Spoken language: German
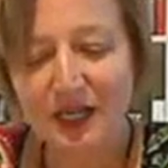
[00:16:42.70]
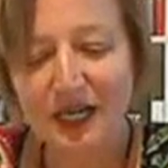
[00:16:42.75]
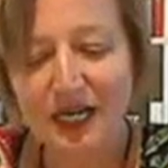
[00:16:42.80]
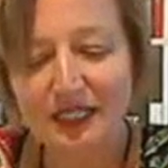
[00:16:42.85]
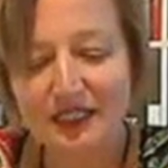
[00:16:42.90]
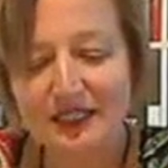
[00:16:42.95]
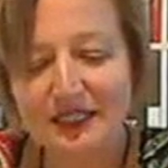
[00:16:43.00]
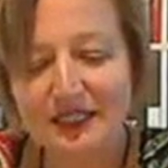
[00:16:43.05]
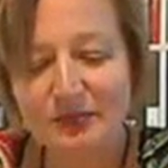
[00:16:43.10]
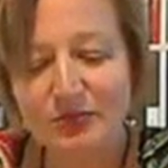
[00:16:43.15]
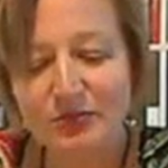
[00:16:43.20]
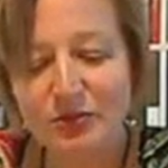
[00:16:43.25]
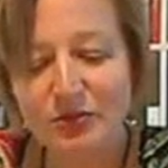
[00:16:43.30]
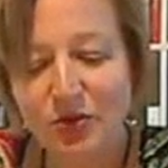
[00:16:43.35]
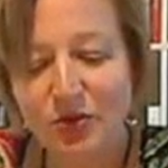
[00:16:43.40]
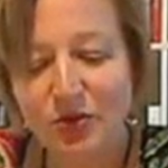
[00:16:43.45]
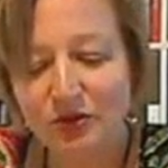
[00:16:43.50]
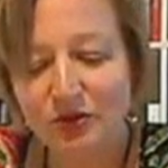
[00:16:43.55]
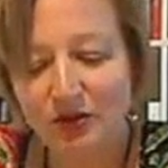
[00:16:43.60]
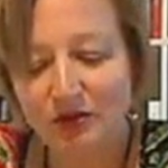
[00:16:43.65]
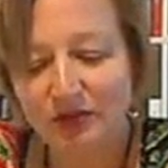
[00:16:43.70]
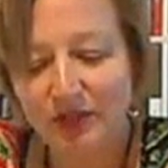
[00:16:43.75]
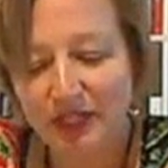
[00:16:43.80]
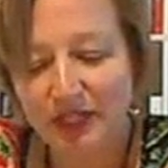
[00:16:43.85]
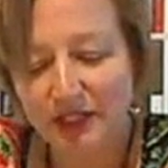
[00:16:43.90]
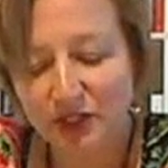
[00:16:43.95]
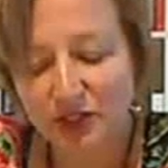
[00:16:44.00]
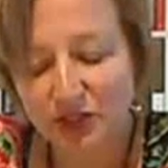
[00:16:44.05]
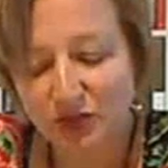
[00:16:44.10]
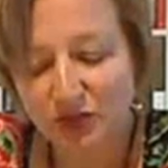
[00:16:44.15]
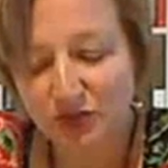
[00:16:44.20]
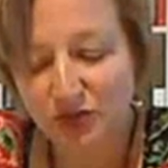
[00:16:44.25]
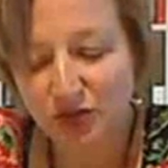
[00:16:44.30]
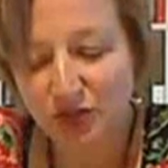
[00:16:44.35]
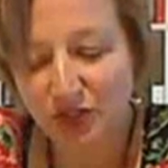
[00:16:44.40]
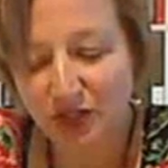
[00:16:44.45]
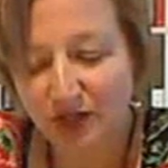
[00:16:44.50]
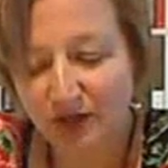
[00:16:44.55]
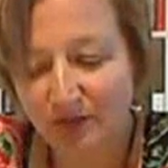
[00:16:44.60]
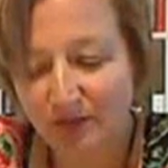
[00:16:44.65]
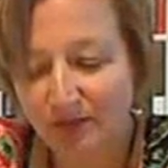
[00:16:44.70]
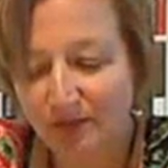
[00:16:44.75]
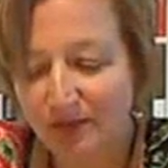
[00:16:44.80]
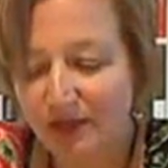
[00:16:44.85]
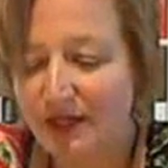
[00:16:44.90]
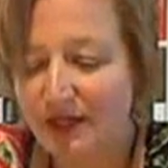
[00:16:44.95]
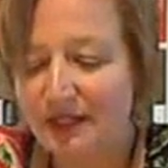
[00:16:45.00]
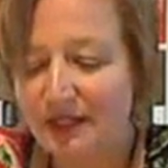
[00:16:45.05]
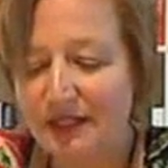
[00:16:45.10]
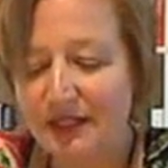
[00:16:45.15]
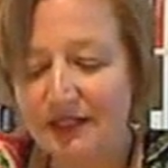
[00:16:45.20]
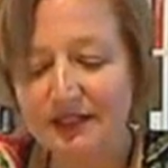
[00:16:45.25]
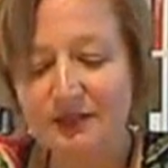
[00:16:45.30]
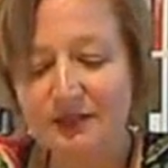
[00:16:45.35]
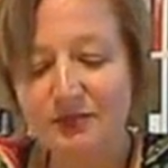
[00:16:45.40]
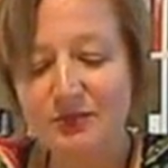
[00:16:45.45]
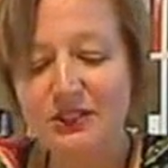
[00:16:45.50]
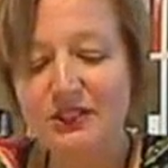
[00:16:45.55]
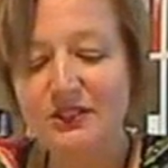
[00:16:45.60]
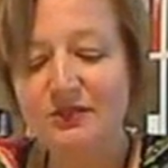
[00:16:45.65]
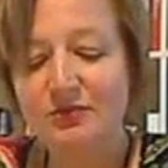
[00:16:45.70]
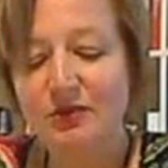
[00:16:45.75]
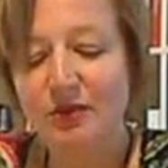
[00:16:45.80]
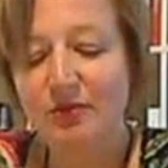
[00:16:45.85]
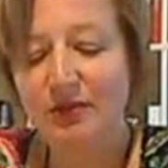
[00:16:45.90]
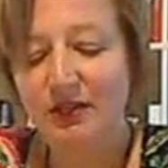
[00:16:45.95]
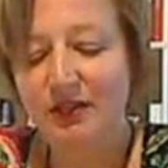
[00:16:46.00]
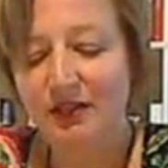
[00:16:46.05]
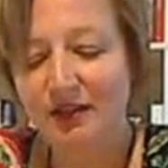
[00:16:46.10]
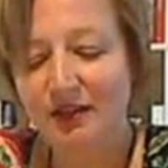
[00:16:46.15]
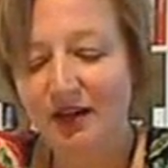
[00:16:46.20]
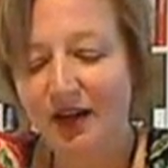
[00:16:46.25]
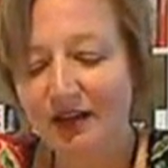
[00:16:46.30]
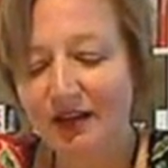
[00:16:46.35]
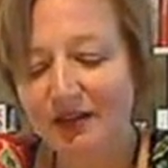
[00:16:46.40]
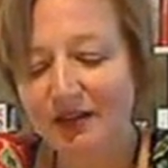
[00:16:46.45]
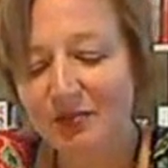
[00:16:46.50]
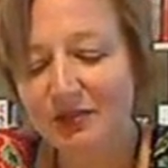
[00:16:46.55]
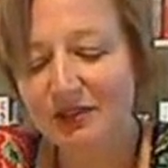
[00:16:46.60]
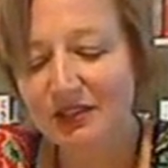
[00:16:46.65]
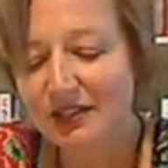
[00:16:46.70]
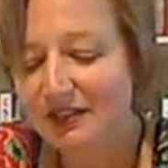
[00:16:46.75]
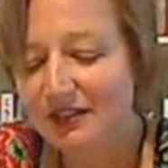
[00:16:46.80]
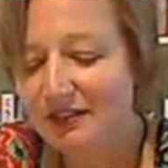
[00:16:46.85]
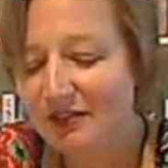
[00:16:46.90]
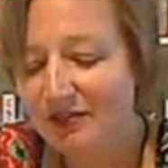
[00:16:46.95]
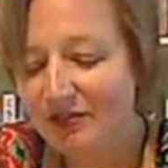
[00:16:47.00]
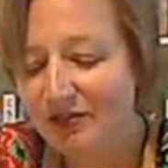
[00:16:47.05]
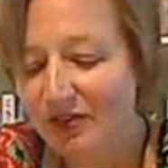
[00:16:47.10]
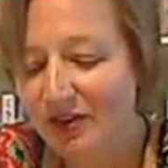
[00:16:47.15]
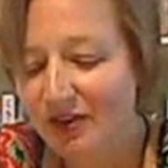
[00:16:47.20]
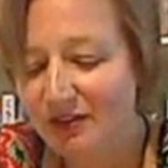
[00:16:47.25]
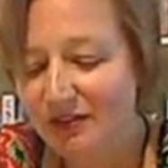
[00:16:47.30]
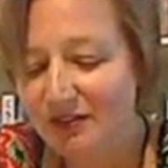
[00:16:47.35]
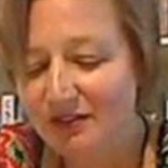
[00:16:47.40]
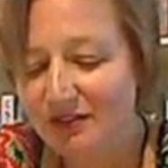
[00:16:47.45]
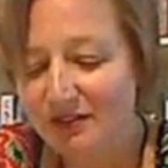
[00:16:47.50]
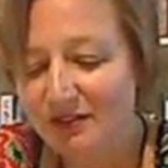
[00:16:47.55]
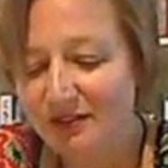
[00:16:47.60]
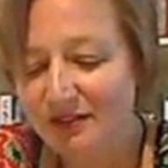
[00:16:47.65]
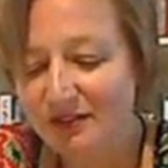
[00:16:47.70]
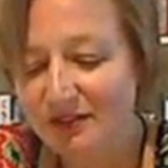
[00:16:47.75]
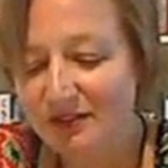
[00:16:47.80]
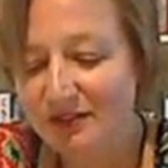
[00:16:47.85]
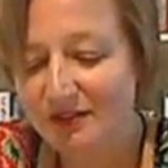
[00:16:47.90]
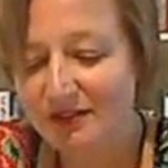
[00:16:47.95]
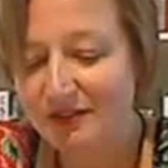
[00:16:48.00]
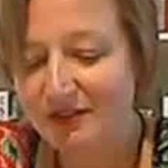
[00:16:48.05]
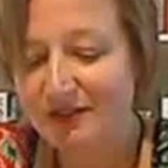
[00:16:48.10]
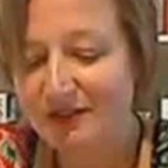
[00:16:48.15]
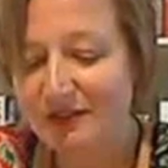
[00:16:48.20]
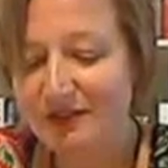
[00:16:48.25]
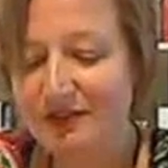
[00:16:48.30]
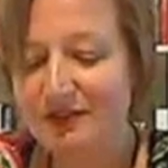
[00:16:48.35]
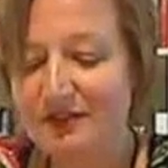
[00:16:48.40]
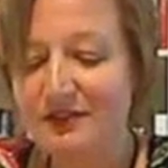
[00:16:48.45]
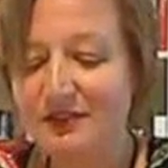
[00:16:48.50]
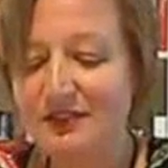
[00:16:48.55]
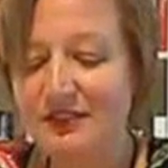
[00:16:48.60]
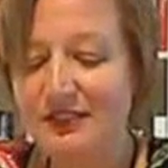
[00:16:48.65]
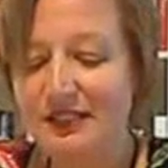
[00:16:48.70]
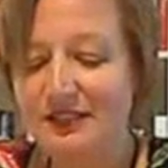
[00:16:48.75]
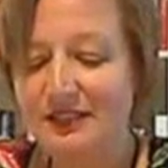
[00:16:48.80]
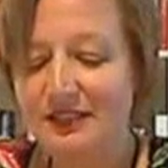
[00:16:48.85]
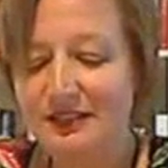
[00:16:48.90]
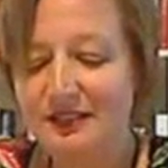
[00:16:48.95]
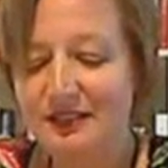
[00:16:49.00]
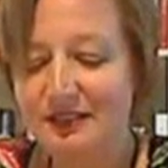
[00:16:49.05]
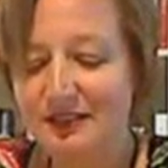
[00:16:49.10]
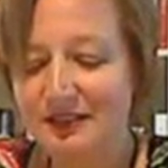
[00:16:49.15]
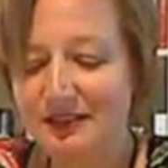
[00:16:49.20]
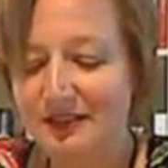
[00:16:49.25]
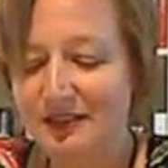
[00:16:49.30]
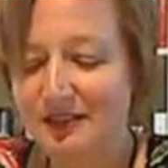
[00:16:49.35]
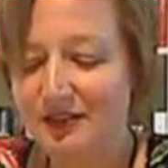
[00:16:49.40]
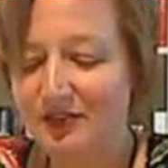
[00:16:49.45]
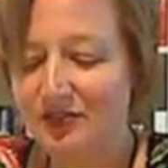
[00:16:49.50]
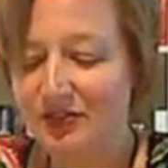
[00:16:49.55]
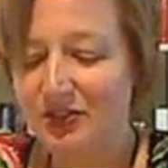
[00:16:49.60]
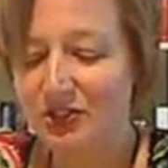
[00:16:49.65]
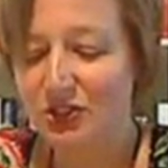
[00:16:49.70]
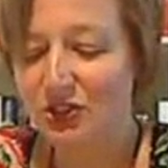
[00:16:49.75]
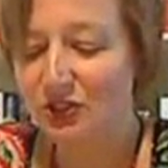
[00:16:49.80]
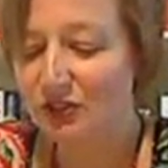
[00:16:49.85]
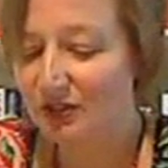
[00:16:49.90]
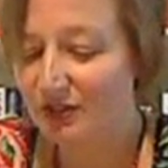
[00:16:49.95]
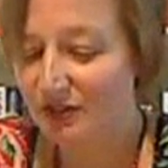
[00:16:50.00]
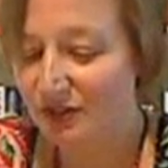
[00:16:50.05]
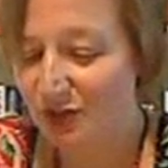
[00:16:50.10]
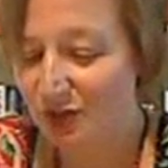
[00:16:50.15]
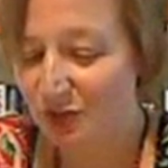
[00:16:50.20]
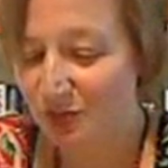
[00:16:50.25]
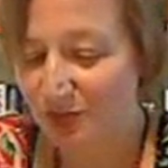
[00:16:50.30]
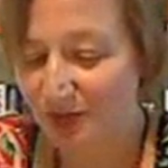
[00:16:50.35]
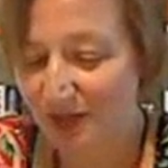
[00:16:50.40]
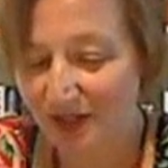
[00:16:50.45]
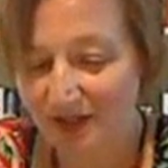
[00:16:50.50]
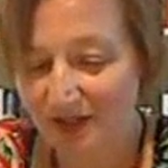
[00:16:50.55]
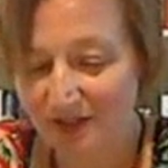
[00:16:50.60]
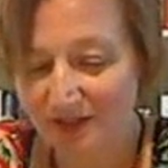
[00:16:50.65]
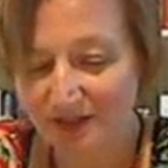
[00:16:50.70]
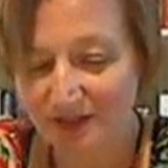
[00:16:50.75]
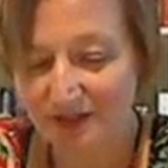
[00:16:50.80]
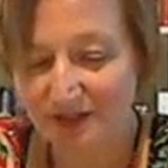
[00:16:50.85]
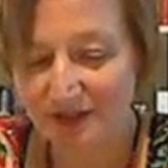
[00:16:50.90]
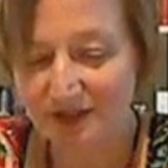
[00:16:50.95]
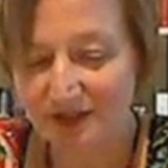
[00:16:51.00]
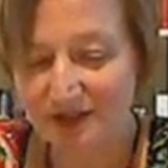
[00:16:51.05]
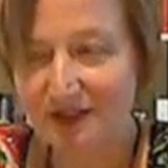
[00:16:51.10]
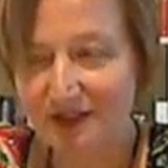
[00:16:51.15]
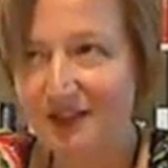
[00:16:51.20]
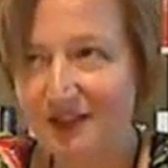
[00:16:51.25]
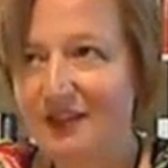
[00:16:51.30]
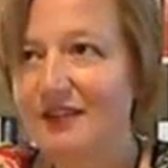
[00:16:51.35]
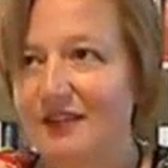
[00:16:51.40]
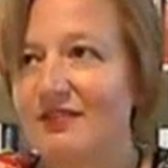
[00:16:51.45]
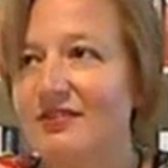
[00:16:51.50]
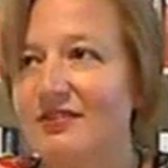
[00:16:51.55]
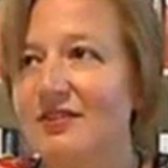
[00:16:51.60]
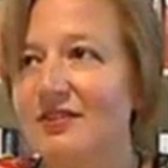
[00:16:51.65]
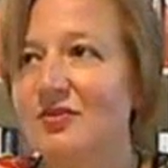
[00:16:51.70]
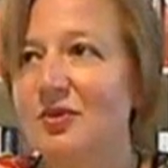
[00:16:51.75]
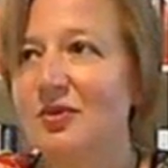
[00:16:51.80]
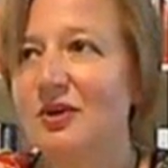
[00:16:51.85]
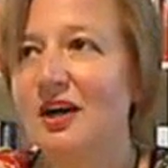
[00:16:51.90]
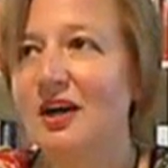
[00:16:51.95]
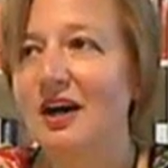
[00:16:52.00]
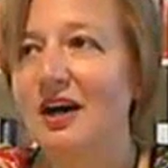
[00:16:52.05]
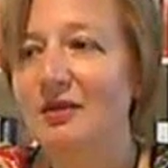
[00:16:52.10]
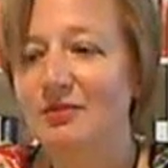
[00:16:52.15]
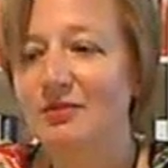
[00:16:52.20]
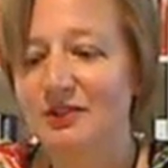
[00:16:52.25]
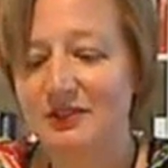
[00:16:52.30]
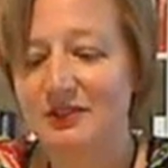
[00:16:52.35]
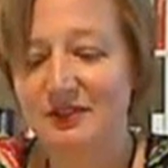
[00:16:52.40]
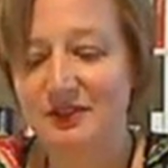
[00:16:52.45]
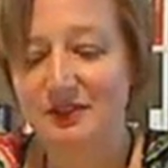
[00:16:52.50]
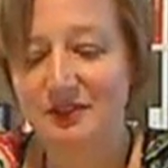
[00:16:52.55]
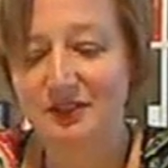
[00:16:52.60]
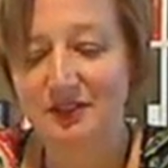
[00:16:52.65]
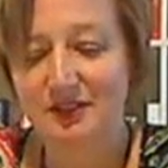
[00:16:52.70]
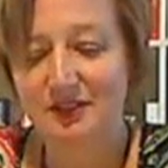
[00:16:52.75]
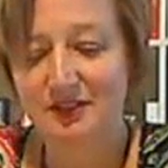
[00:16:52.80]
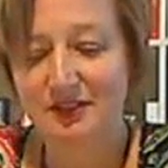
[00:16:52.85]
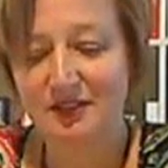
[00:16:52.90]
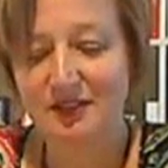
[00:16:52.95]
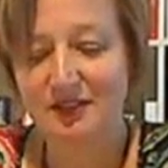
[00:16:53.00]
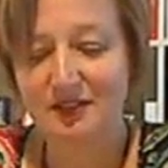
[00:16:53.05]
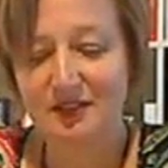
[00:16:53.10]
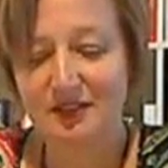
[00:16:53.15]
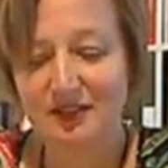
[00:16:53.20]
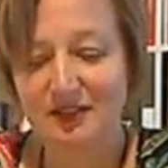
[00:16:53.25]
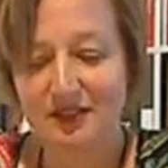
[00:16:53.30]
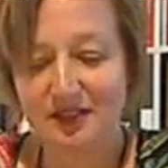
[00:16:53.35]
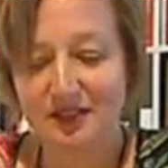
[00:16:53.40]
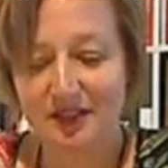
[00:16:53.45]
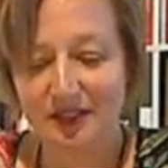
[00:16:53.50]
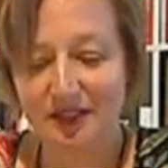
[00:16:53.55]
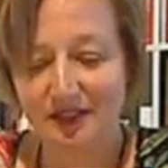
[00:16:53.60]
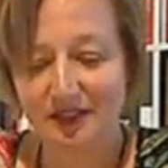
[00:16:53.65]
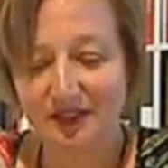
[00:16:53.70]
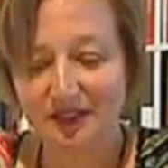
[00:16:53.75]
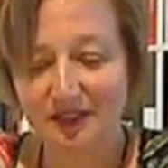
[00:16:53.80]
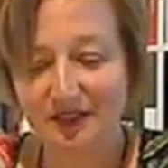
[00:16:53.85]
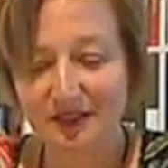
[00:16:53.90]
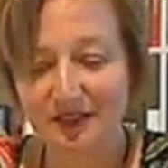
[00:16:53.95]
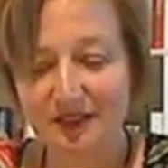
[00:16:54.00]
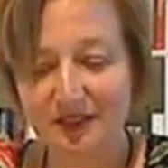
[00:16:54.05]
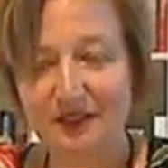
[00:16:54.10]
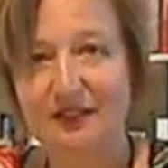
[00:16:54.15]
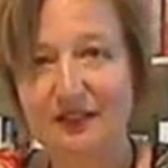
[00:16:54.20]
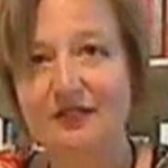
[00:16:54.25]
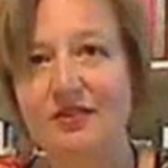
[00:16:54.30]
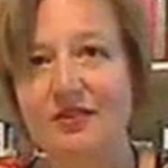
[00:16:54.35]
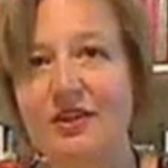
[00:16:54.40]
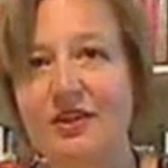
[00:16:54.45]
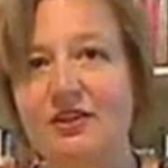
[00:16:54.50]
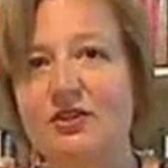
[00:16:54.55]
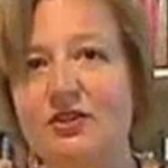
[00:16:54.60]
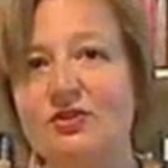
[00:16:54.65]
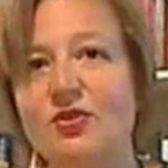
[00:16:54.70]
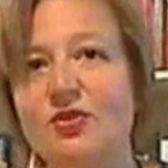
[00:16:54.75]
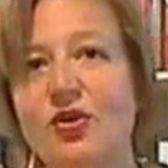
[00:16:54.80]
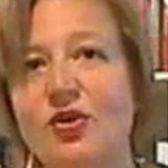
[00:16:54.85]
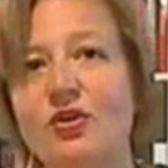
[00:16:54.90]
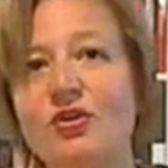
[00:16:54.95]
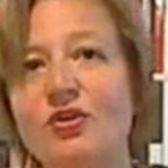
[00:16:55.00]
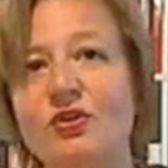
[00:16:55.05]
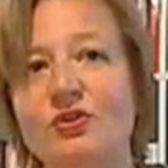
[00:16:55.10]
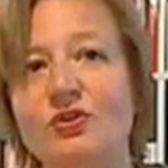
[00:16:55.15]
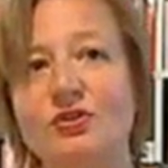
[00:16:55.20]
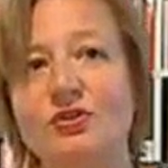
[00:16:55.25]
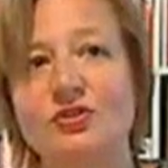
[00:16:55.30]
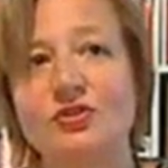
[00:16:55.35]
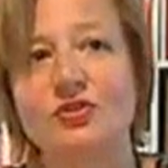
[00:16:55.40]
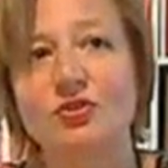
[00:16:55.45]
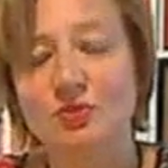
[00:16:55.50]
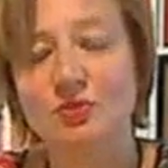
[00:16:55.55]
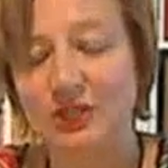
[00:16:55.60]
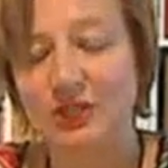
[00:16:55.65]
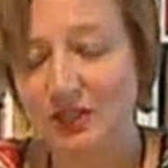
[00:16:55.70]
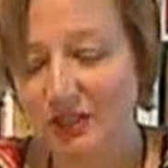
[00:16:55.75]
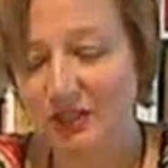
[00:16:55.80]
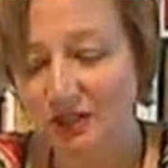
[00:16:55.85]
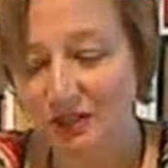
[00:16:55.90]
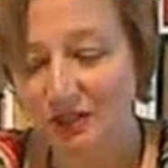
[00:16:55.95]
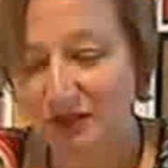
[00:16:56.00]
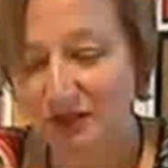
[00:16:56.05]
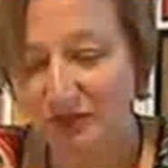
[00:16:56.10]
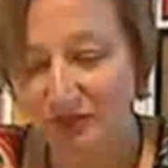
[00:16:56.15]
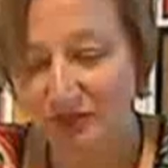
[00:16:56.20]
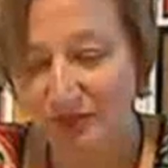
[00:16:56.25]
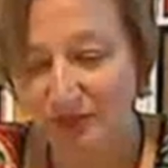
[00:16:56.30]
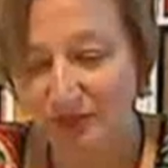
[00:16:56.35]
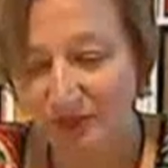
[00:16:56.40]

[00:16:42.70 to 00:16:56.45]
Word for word: Hatte sie begonnen, auf Englisch zu schreiben, nachdem sie diesem Amerikaner begegnet war? Sätze in verschiedenen Sprachen, wie Vokabeln. Jetzt werde ich doch zum Detektiv.